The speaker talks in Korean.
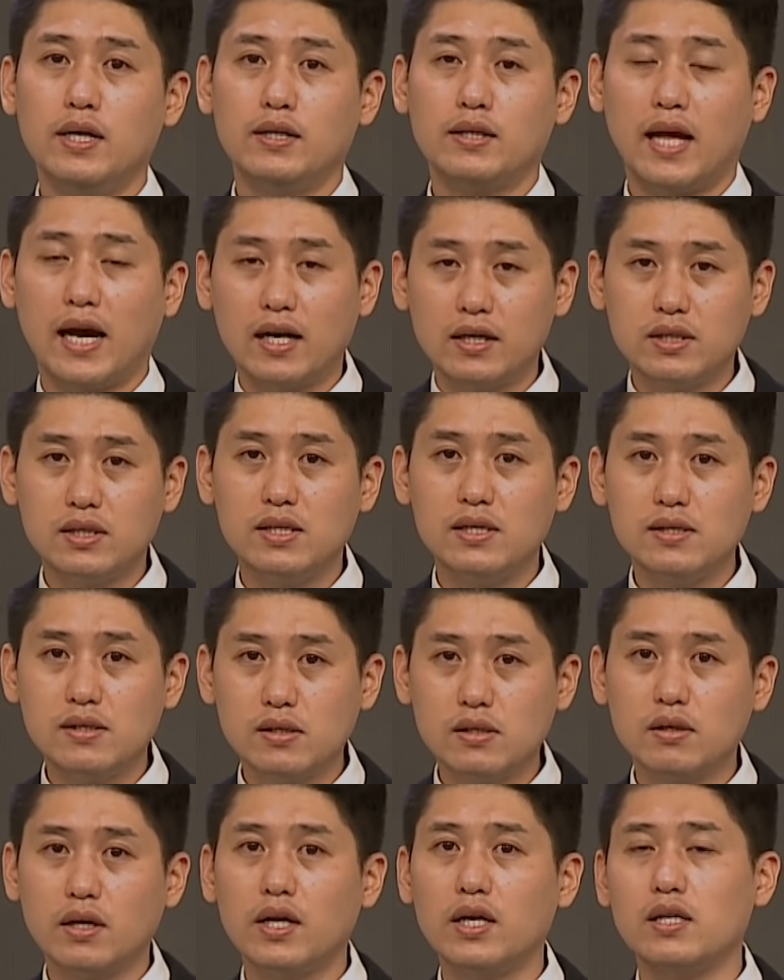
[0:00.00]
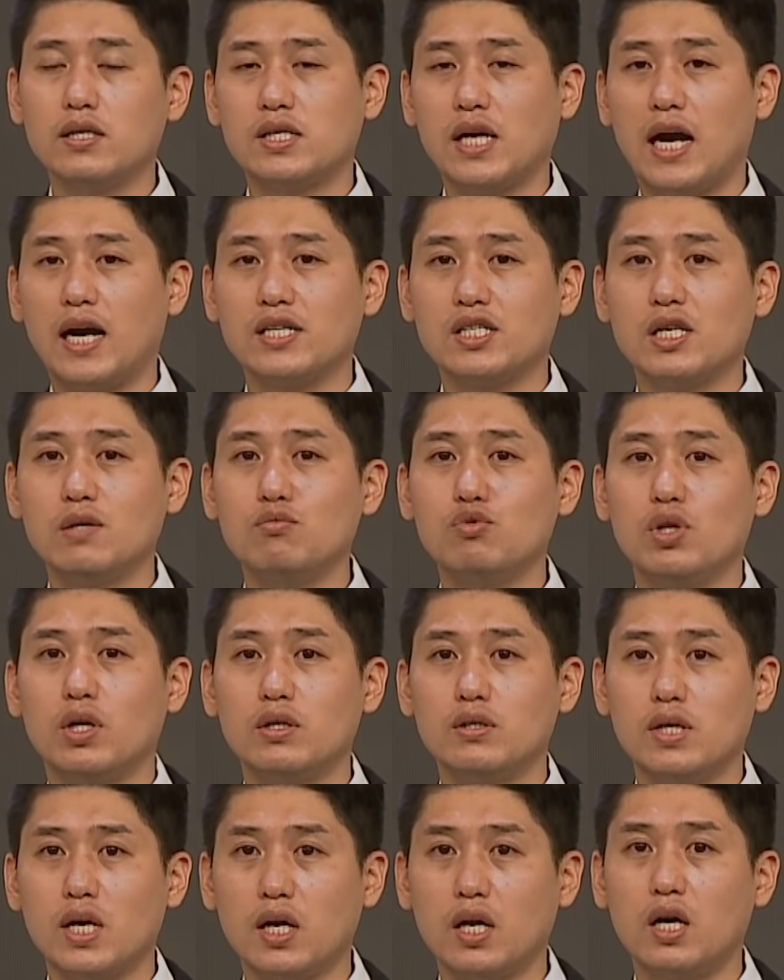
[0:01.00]
당시 이스라엘 장자
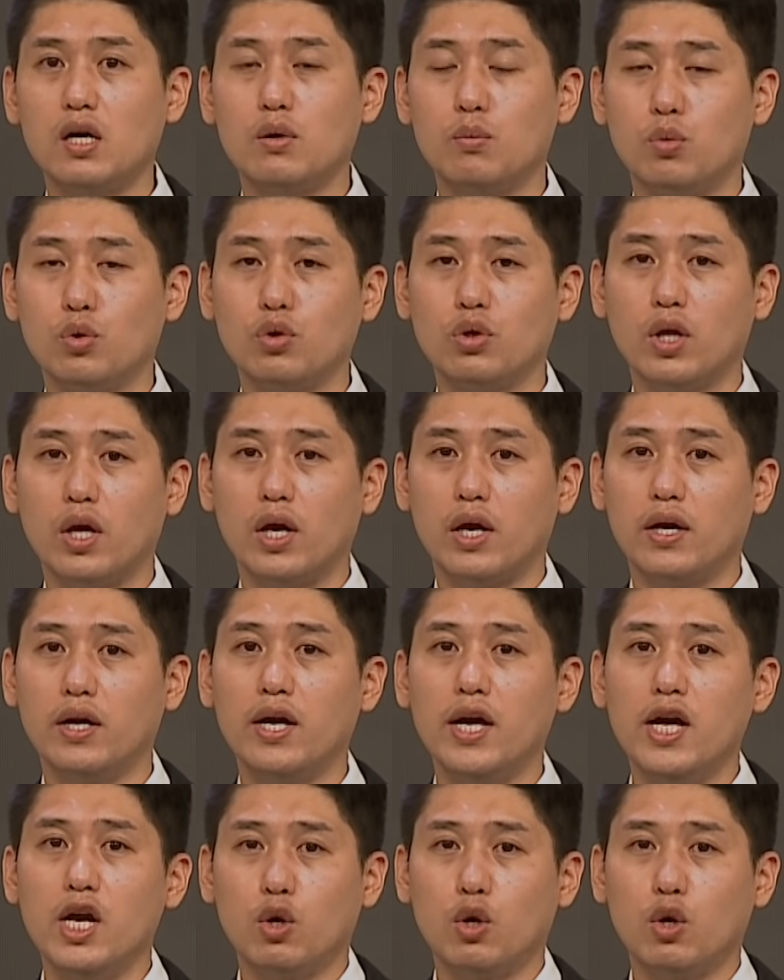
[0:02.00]
문화를 생각해 볼 때